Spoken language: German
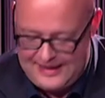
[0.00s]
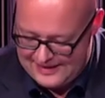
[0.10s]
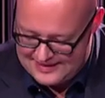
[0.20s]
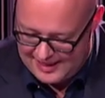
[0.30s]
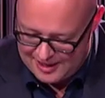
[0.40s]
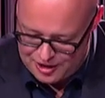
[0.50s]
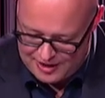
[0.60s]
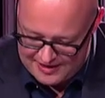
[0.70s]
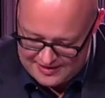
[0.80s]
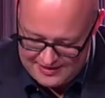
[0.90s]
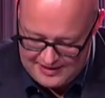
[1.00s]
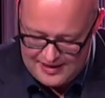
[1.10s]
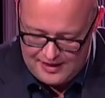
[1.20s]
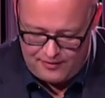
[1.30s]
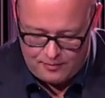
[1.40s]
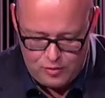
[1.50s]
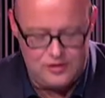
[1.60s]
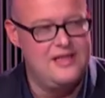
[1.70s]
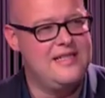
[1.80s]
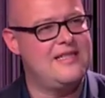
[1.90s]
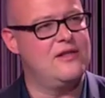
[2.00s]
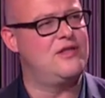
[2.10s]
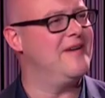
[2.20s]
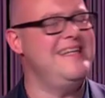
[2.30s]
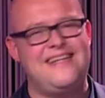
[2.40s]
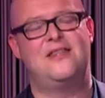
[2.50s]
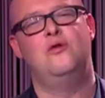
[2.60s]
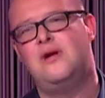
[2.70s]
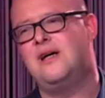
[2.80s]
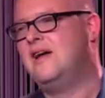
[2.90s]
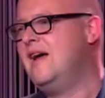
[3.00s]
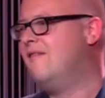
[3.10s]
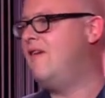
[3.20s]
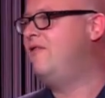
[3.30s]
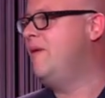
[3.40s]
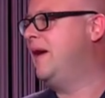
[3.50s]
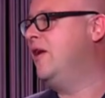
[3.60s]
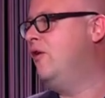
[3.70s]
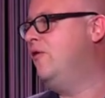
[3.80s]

nennen sie Anstalten, vermuten ließe. Und zwar nicht nur, weil wir bei den